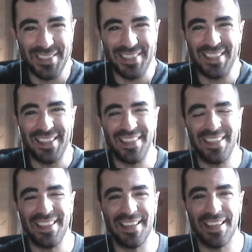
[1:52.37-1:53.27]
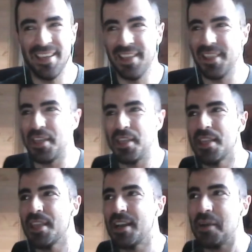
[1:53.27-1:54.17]
puesto este de, de
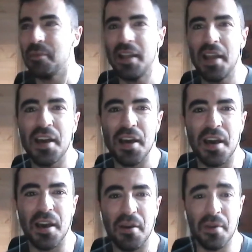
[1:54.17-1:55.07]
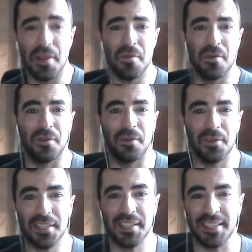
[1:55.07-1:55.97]
CD de Camela a un
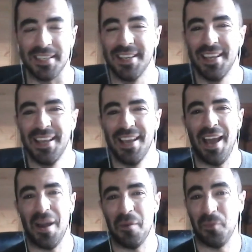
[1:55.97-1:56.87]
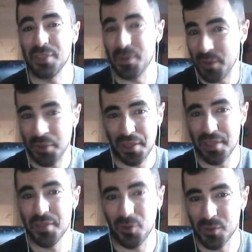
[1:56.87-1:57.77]
euro, cosas así. Ah, pues
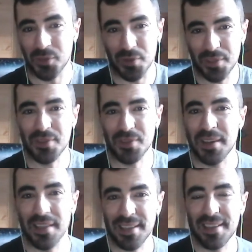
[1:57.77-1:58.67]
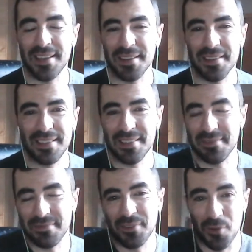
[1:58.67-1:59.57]
empezó haciendo justo eso, eh,
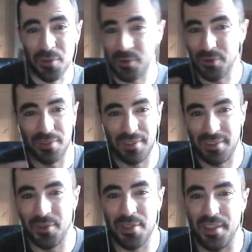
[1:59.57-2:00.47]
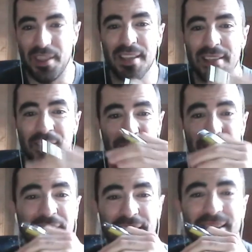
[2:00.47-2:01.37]
con, con, con, CDs,
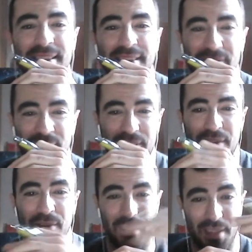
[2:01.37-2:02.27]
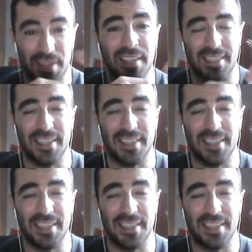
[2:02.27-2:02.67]
con disquets y con, con